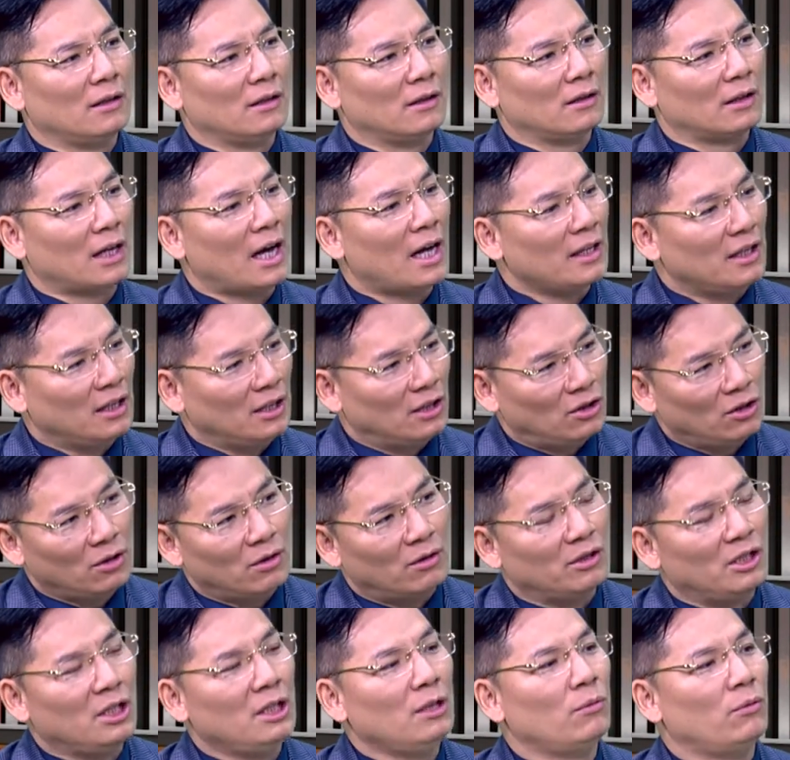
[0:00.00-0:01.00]
那你就
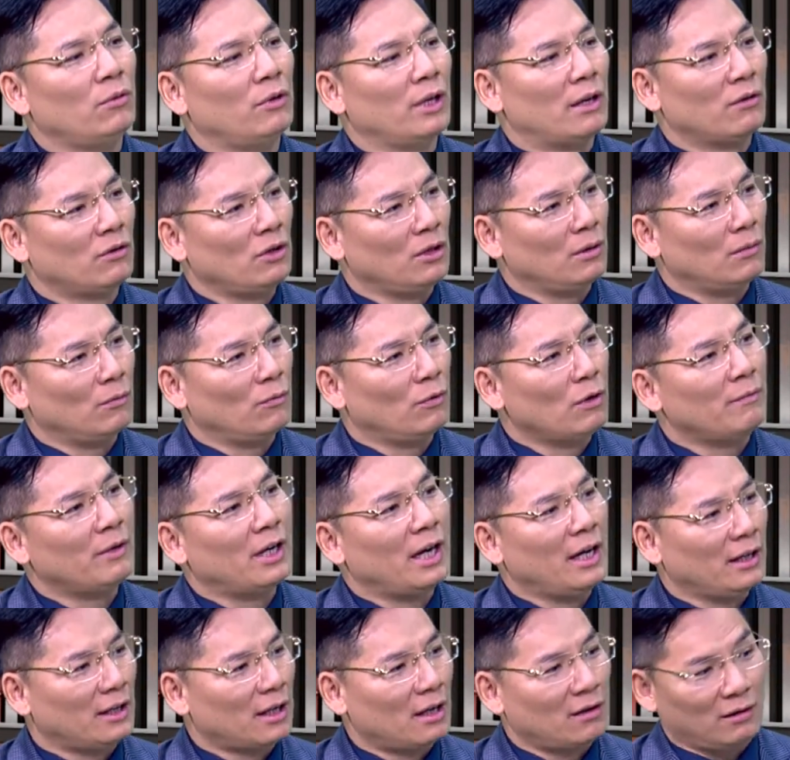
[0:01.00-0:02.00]
有义务要去问问
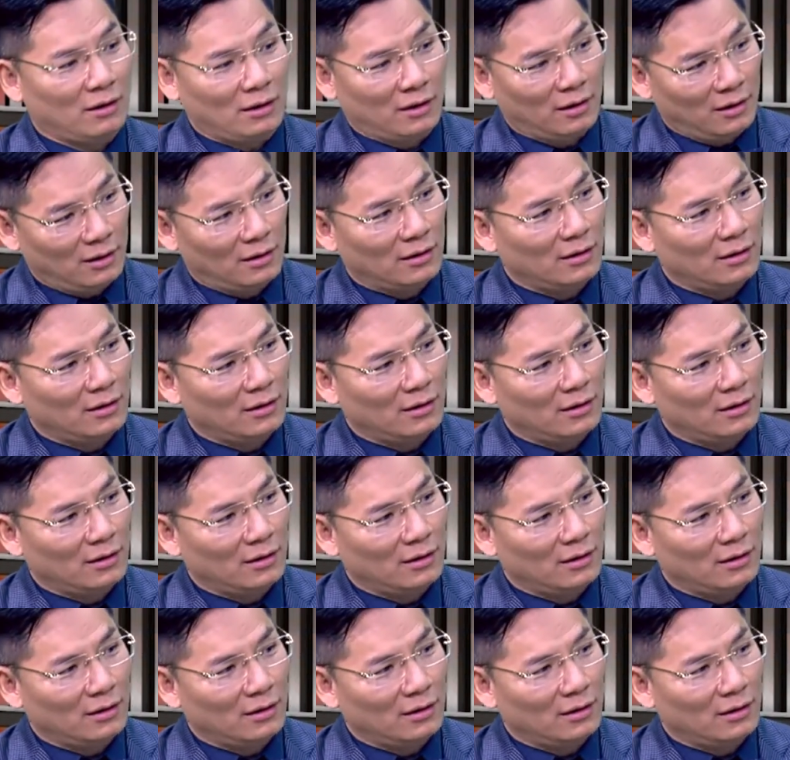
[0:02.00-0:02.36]
哎，到底